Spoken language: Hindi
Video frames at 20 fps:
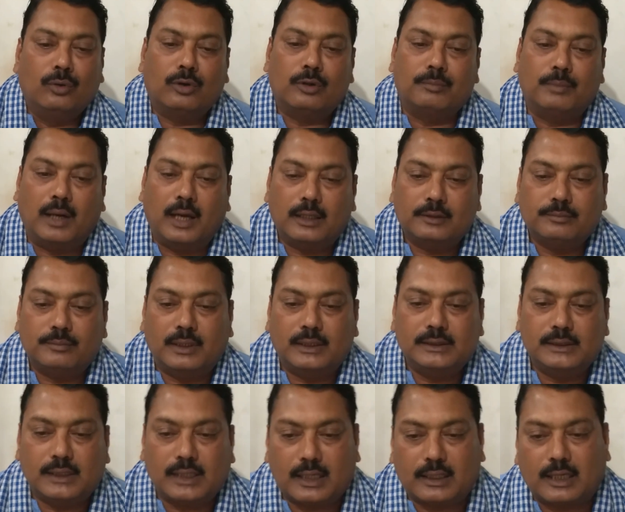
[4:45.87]
और
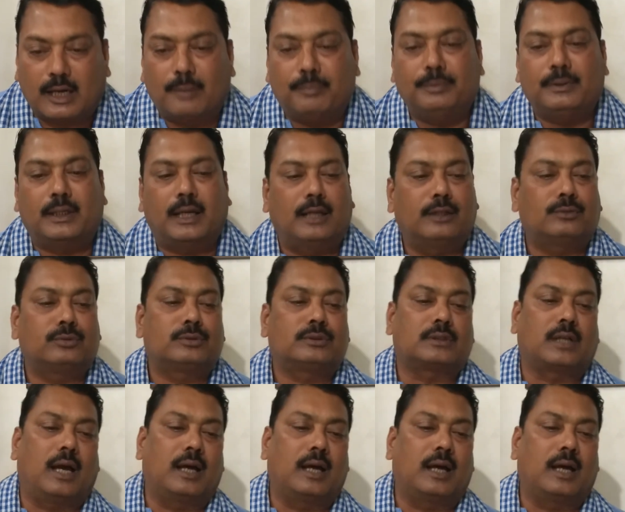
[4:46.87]
महात्मा जी का कॉपीराइट उस